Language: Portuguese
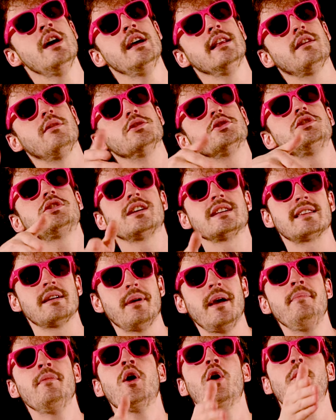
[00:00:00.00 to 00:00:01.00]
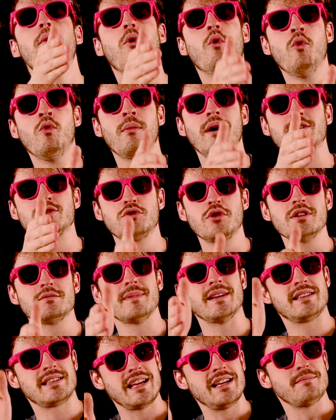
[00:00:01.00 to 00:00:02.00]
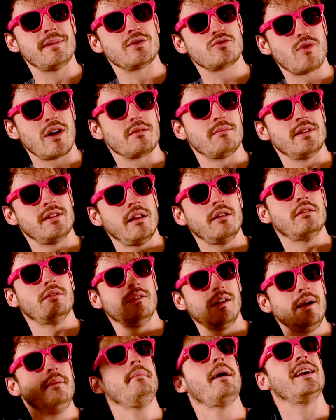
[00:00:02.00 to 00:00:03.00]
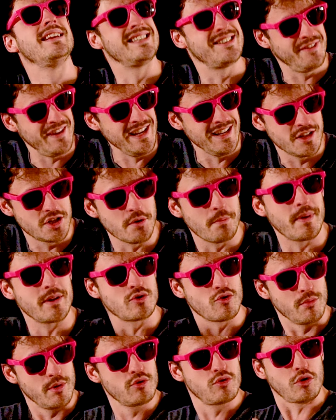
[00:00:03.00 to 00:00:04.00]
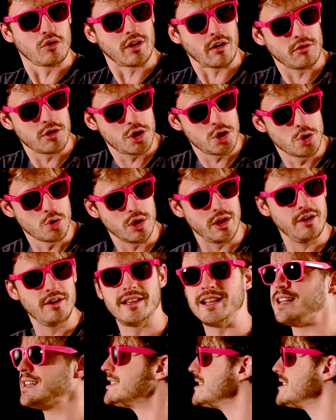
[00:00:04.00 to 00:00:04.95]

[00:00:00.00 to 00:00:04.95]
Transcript: Então a gente quer saber 1 mais 2 mais 3 mais 4 mais, mais 20 para descobrir o total de tijolinho que tem